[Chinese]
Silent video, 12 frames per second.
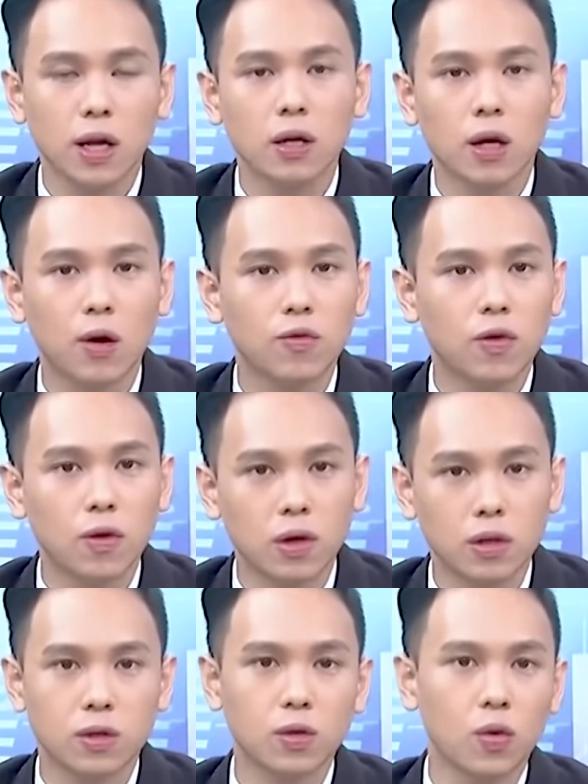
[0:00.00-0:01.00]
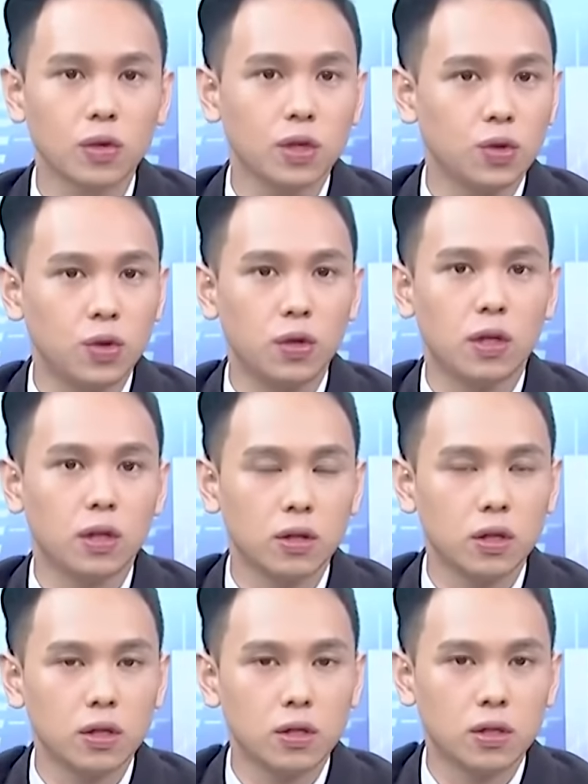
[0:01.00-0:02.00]
它的高峰可能是落在去年的
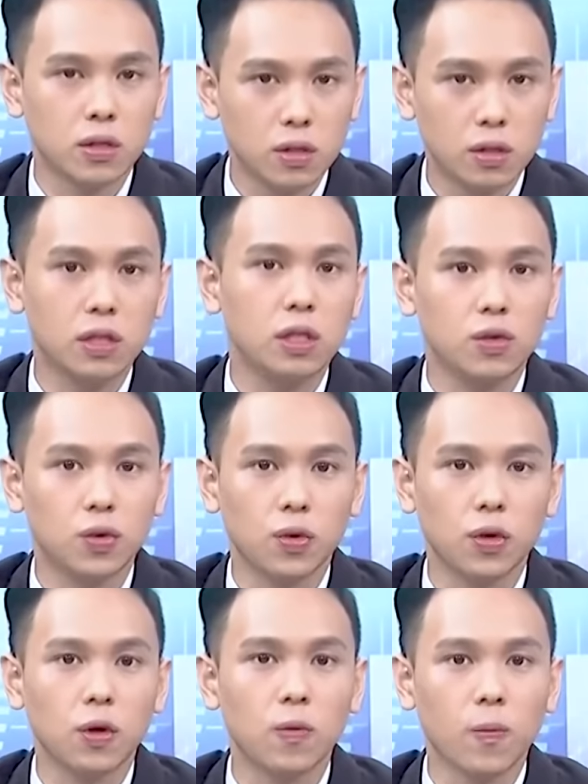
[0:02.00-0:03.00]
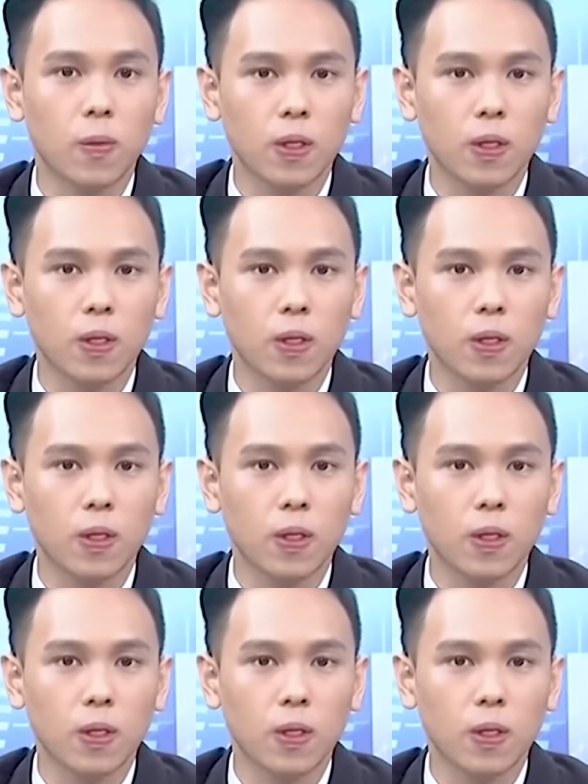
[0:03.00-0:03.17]
第四季左右。